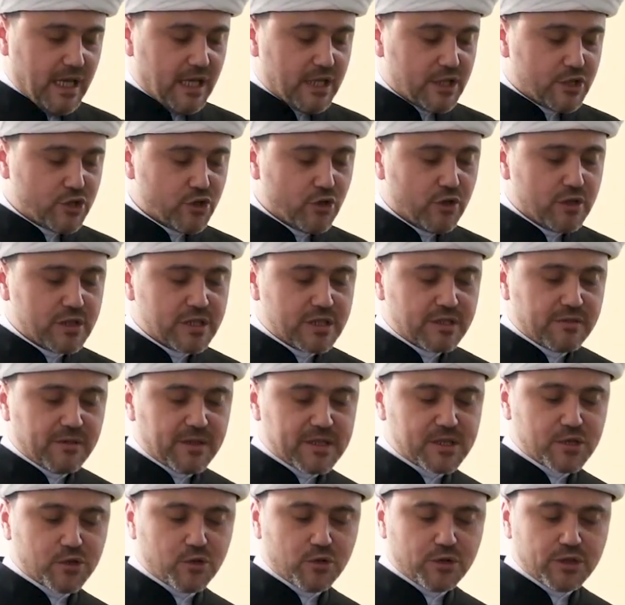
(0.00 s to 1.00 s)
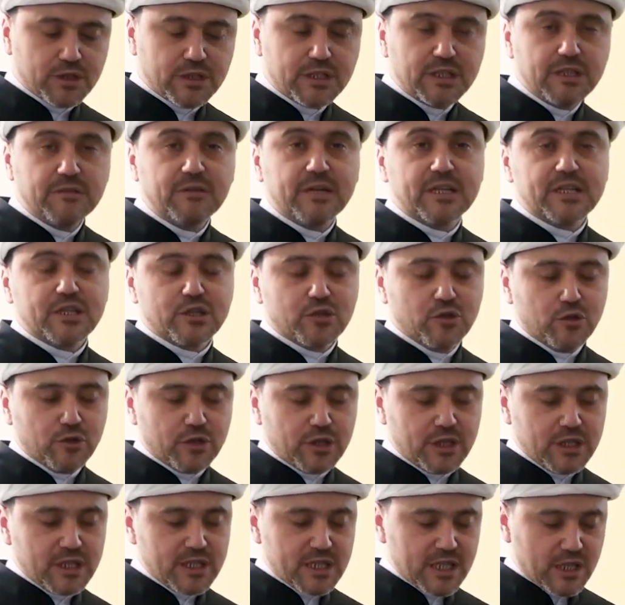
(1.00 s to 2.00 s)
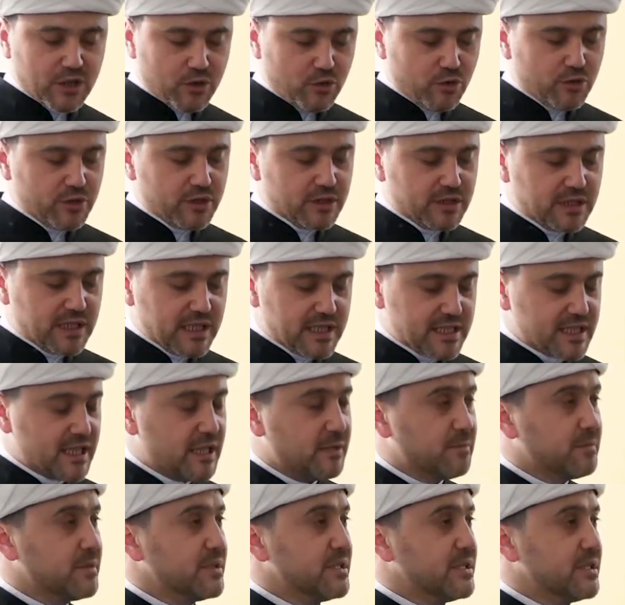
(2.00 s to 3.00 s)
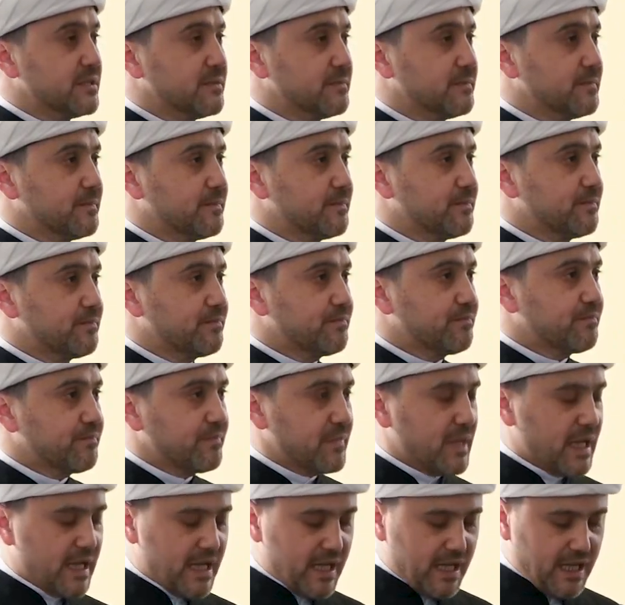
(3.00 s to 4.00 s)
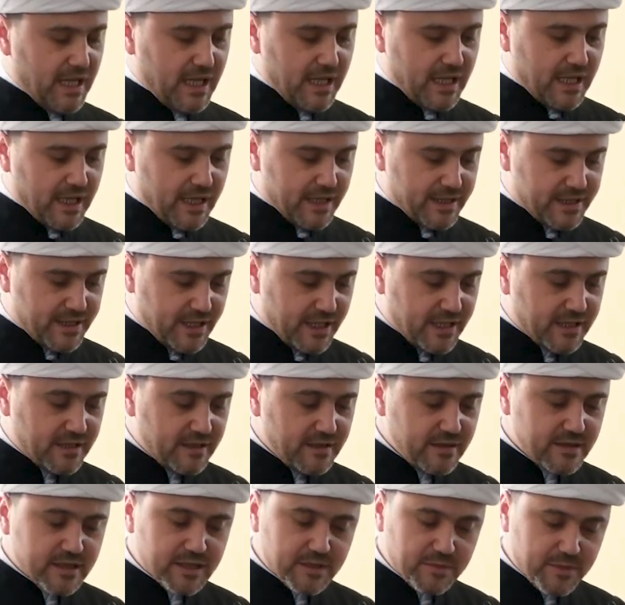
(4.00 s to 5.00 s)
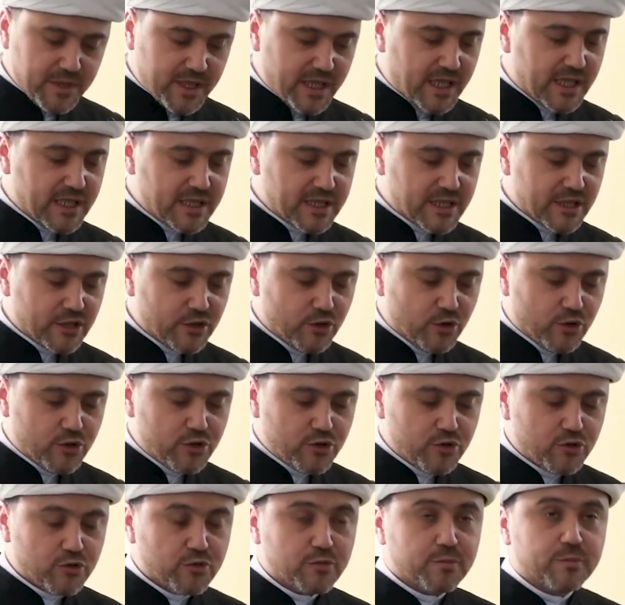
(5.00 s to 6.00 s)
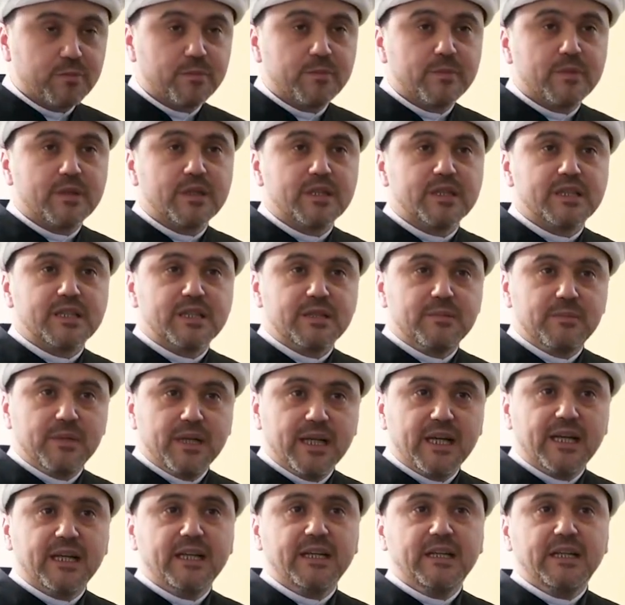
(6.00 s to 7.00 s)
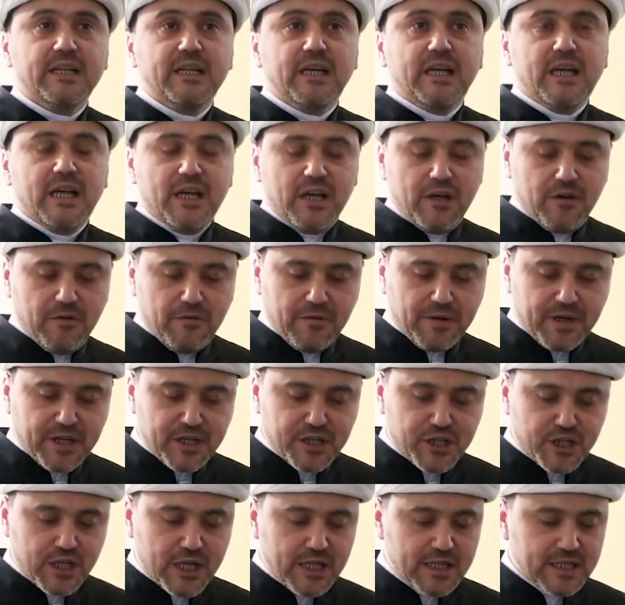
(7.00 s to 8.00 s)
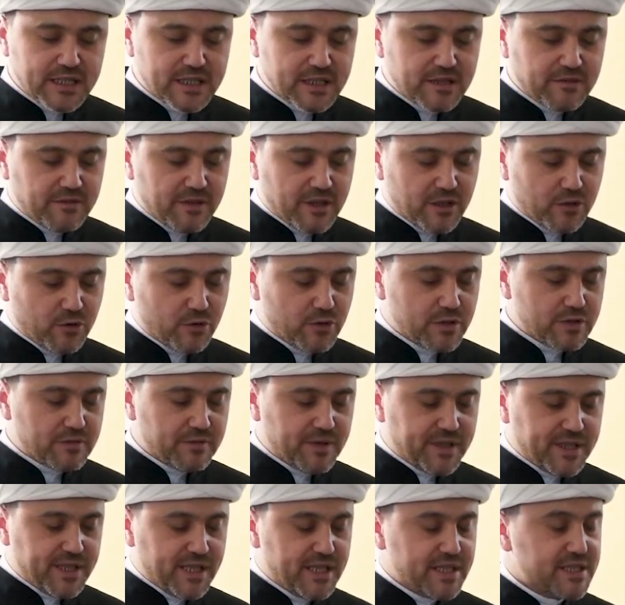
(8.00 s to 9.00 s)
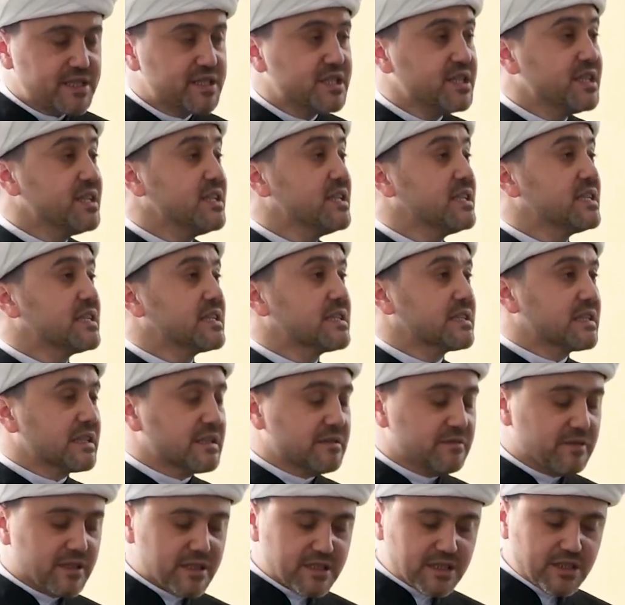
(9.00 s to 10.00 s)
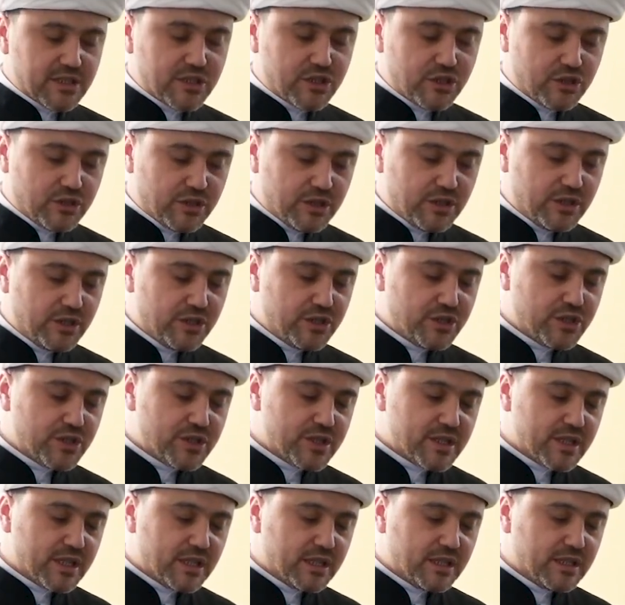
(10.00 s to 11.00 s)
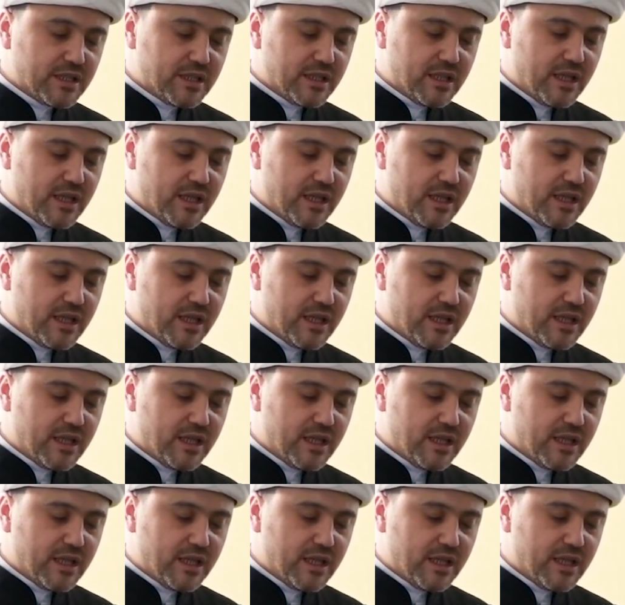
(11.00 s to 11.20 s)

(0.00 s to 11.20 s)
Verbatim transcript: Солнце восходит на востоке и заходит на западе. День сменяется ночью. Земля вращается вокруг своей оси за 24 часа.